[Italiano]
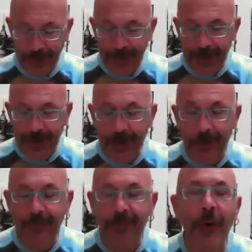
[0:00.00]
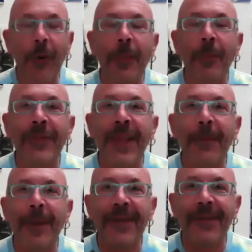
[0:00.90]
Eh, come
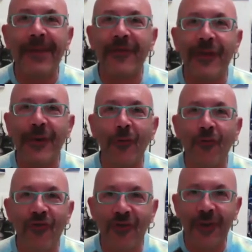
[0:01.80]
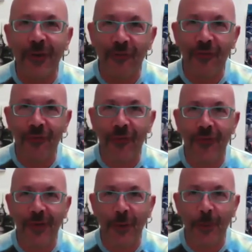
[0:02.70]
potrebbe esserci la luce se non ci fosse
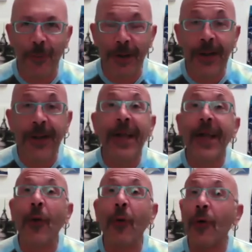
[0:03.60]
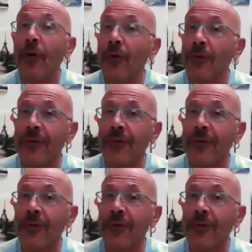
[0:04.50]
l'ombra? E quos,